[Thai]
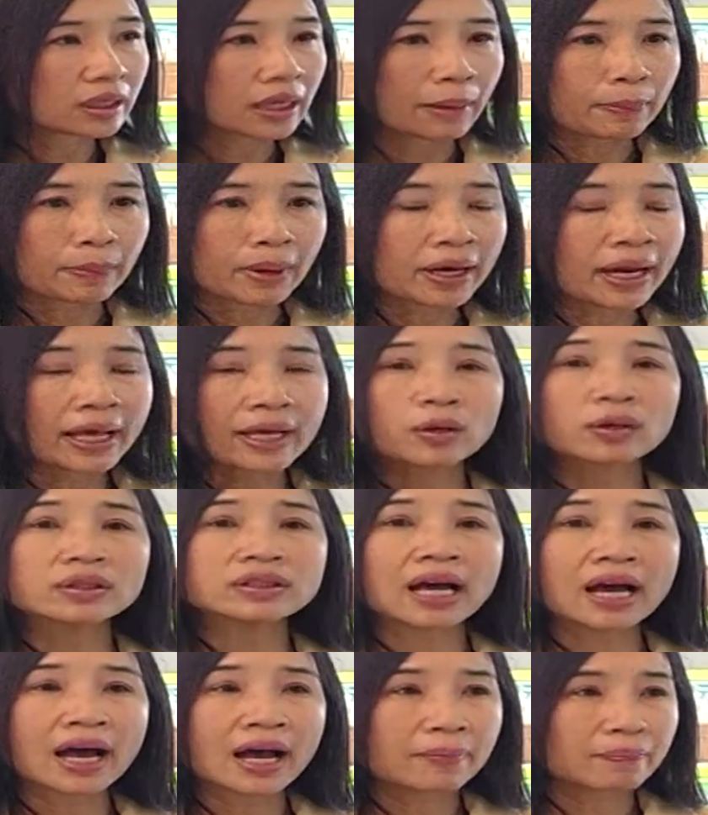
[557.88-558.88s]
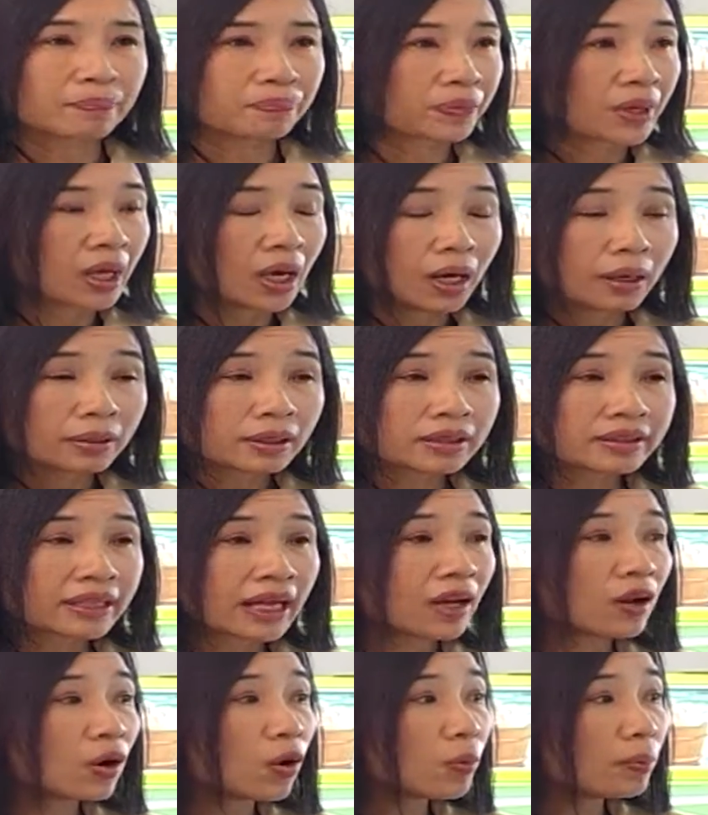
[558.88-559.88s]
กับอะไรก็ตาม ตั้ง
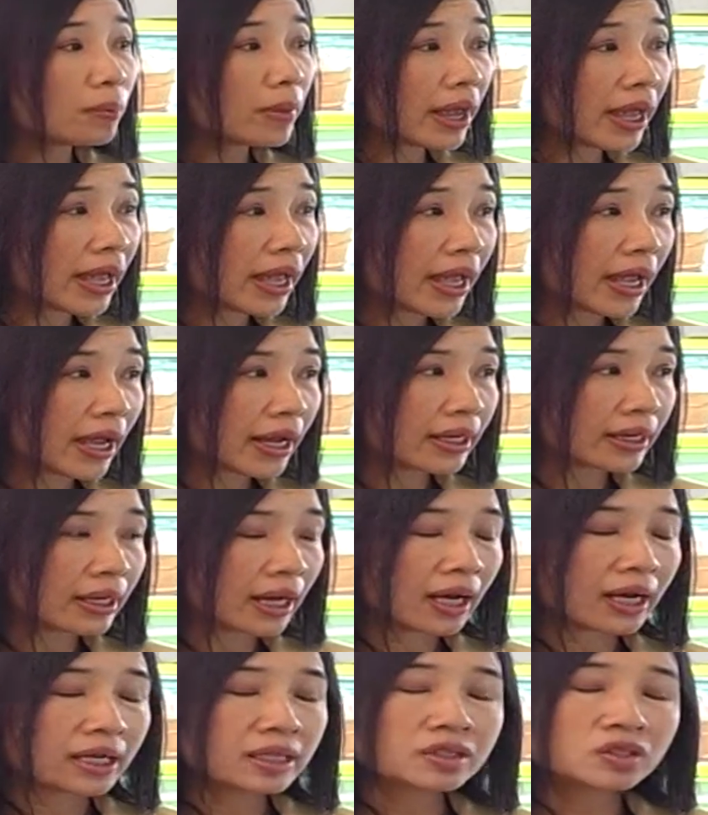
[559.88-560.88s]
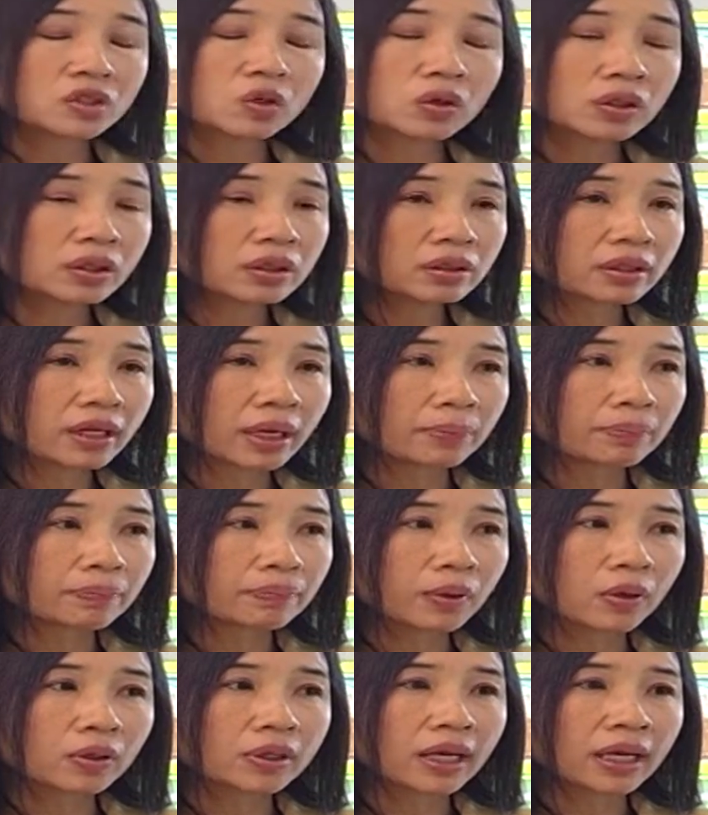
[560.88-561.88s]
แต่ล้มเองนะคะ ชนกับ
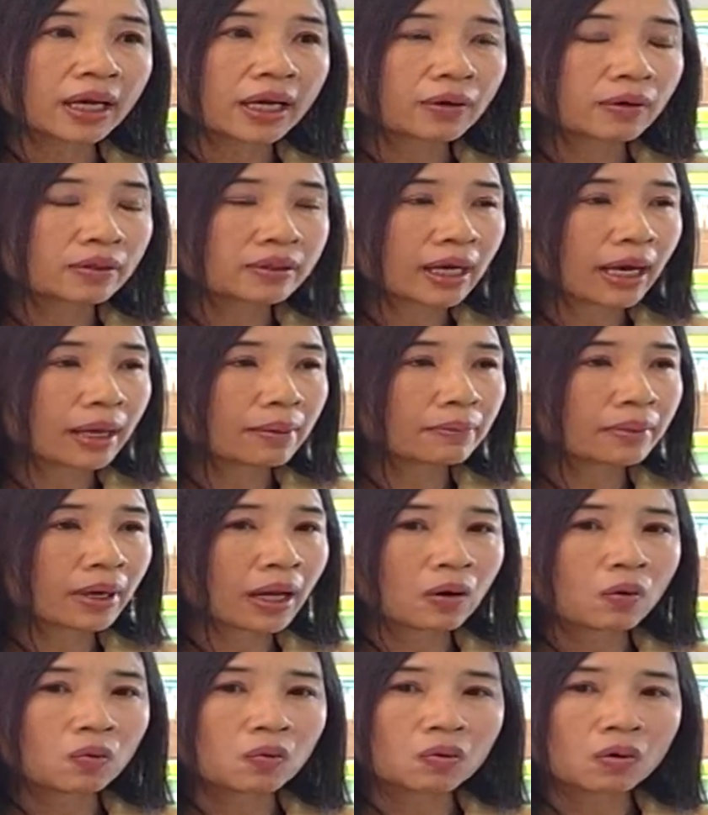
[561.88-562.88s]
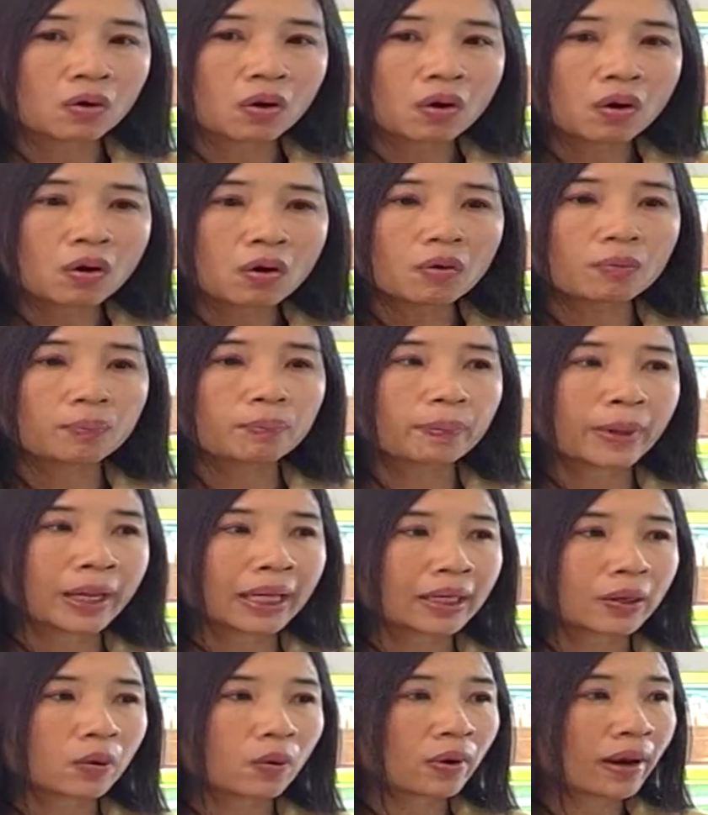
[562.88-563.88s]
รถอะไรก็ตาม เราก็เป็
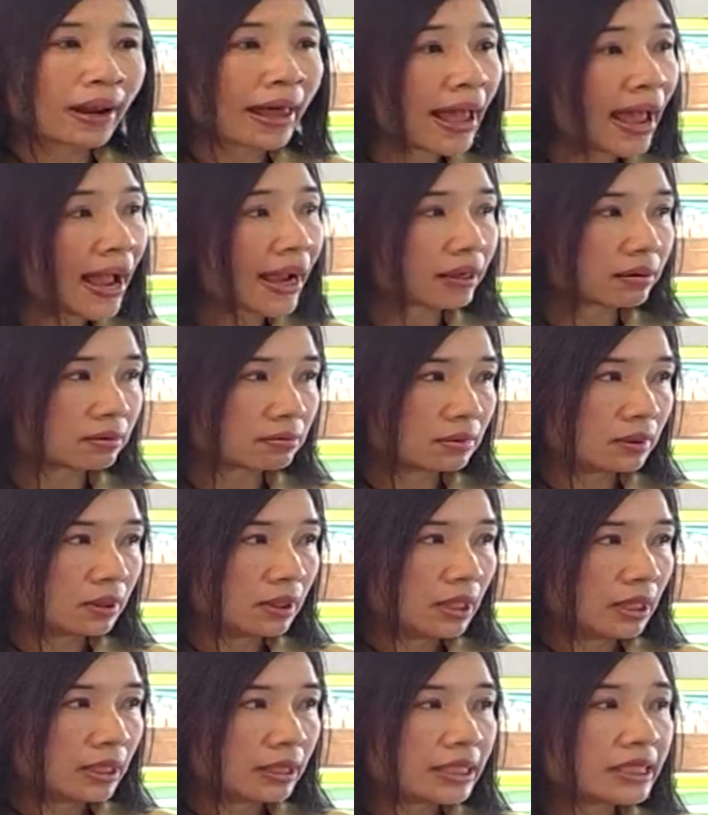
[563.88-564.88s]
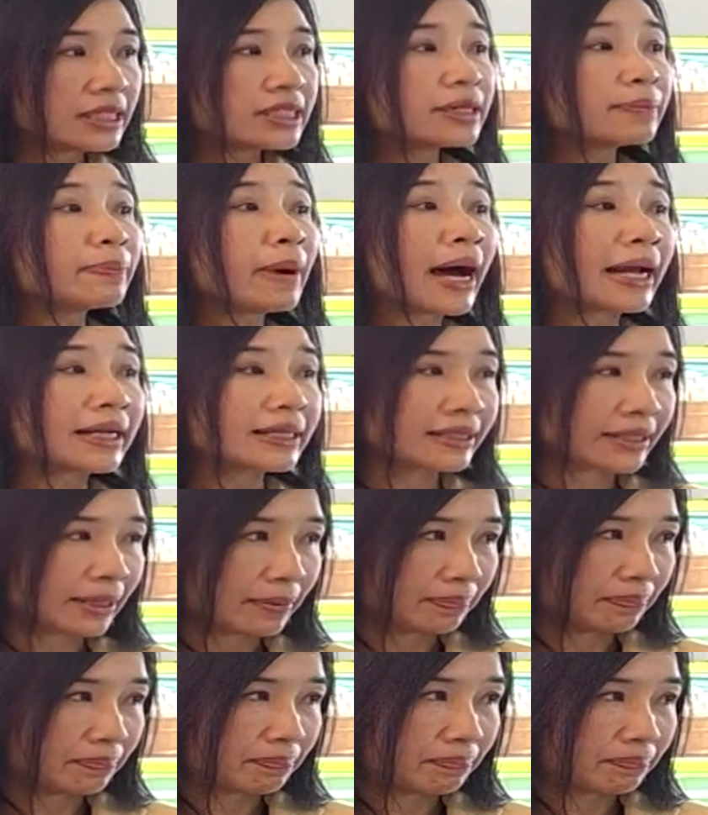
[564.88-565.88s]
นคนแรก ที่จะบาด
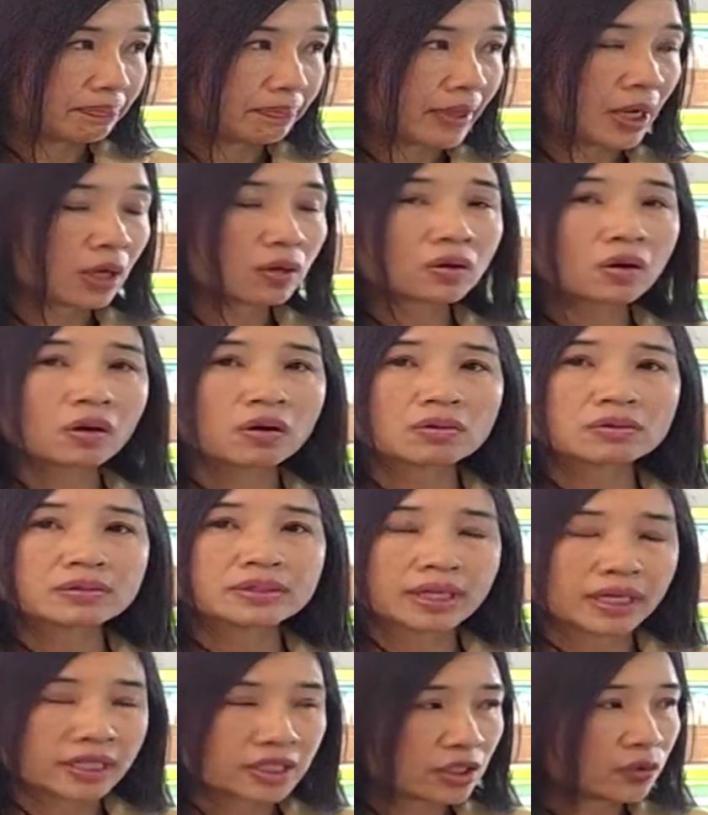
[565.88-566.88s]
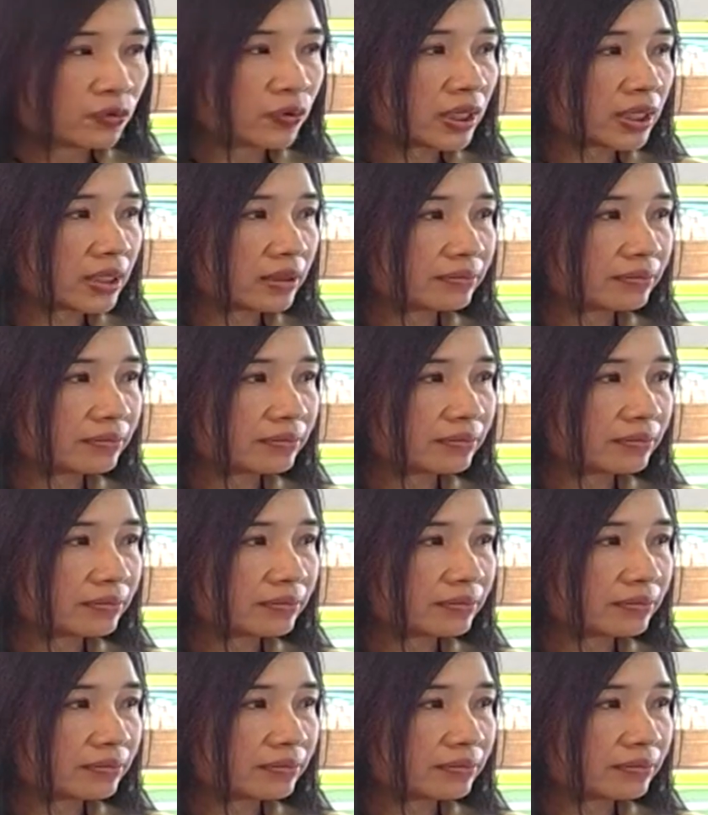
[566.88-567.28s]
เจ็บแล้วก็เสียชีวิต